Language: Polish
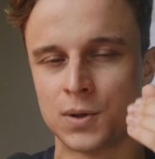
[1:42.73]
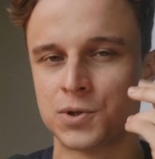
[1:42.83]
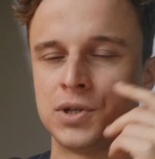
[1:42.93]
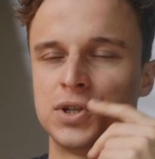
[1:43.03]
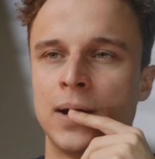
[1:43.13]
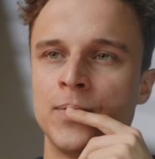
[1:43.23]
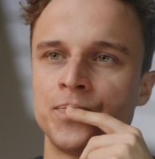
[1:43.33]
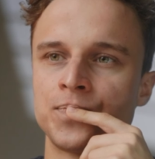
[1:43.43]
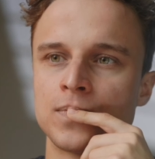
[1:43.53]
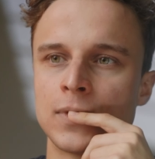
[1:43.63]
do życia.
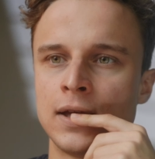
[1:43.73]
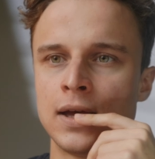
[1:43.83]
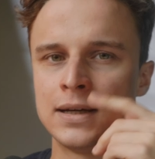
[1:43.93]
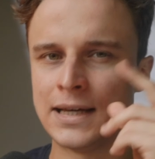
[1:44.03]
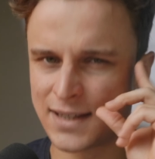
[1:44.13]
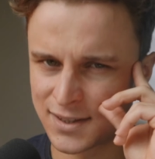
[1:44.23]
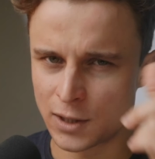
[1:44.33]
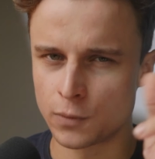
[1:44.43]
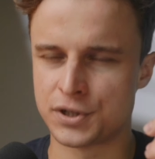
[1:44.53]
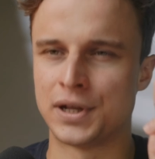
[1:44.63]
I
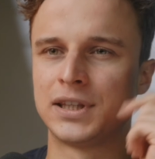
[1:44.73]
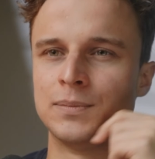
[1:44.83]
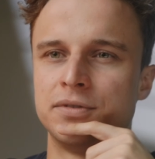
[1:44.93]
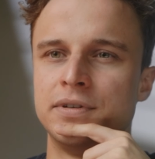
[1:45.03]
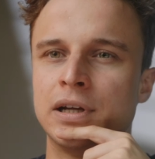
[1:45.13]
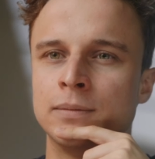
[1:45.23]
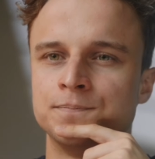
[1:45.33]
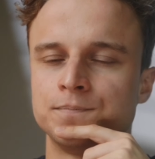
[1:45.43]
zastanów się nad tym chwilę.